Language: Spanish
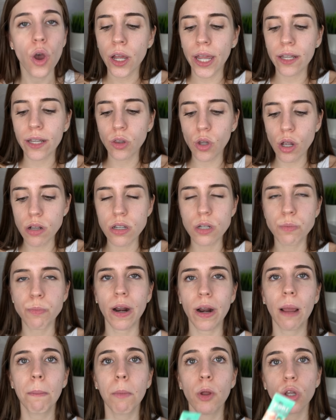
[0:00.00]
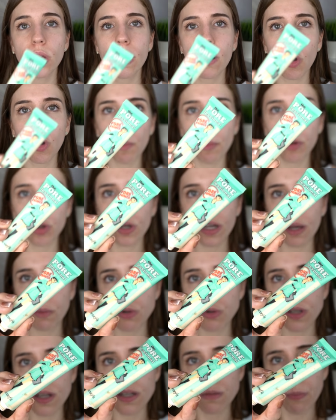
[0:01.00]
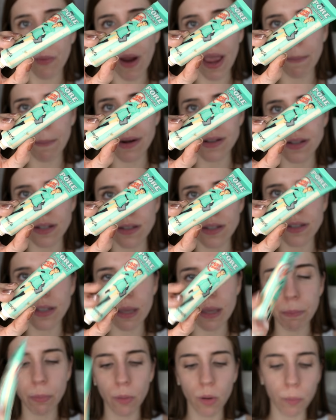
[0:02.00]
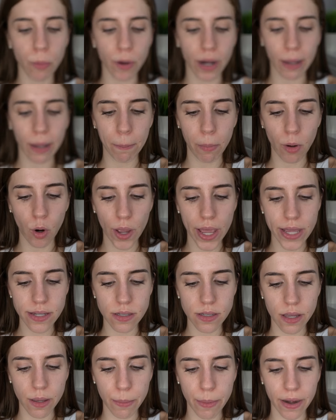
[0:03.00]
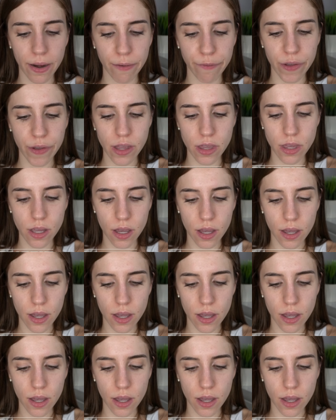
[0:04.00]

Entonces, por ejemplo, yo te recomiendo que busques primers de este tipo, por ejemplo, este de Benefit.